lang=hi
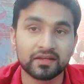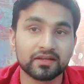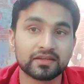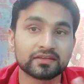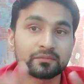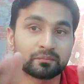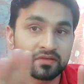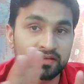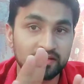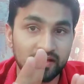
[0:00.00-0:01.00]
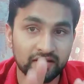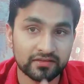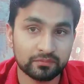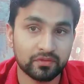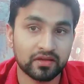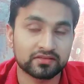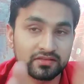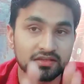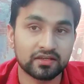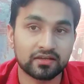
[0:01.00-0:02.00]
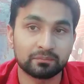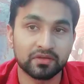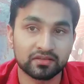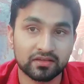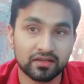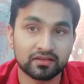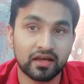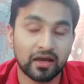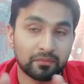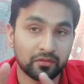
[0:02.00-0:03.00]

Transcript: लेकिन निकालने से अच्छी है कि बेहतर है कि आप